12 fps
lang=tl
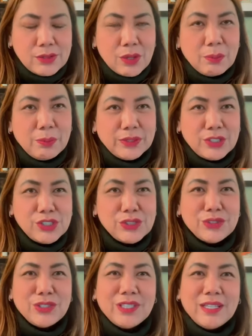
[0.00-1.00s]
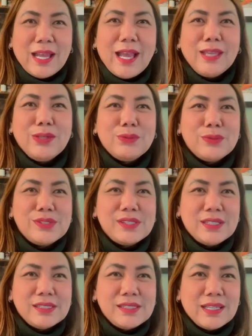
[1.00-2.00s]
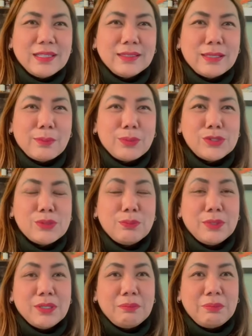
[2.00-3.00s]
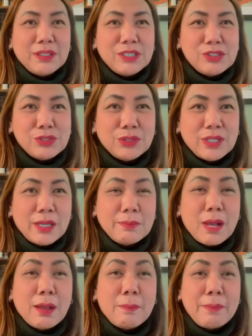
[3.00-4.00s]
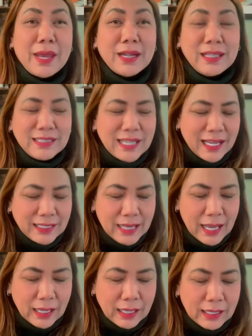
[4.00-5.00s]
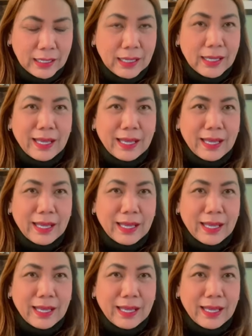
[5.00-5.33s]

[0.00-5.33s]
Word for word: So, ang petitioner nila ay U.S. citizen, tapos yung pinipetisyon ay mga married na anak.